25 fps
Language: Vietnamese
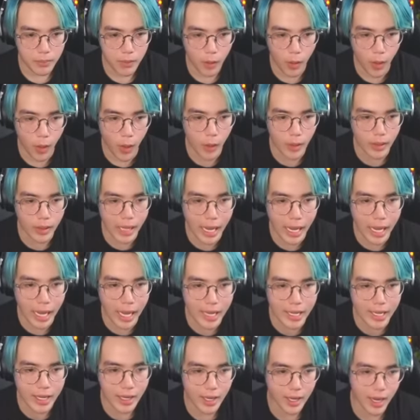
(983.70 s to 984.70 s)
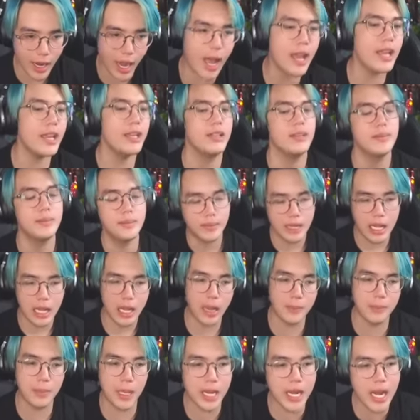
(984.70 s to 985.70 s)
ok rồi
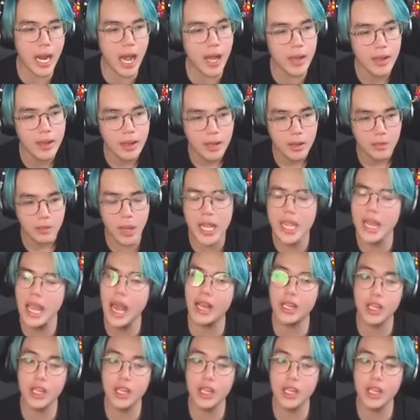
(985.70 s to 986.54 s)
hợp lý đó bây giờ